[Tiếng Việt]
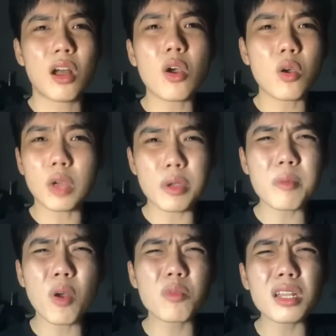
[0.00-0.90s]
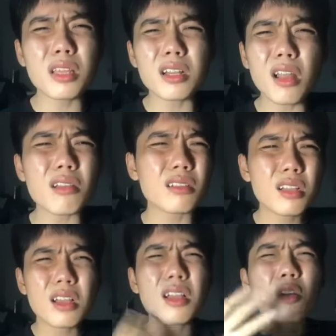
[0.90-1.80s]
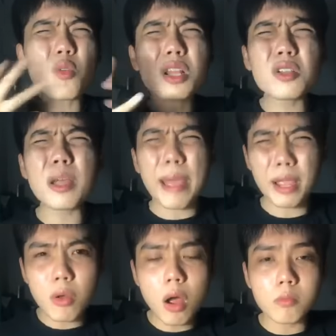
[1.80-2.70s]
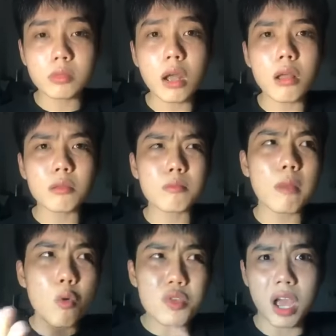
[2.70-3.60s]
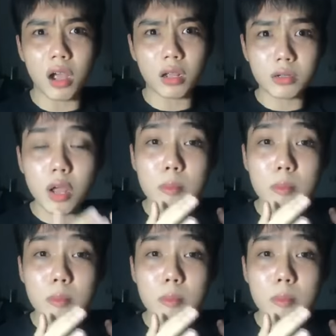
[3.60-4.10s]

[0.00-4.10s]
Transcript: thôi kiểu mấy con nít đó nó con nít các bạn hiểu không nó mau giận nó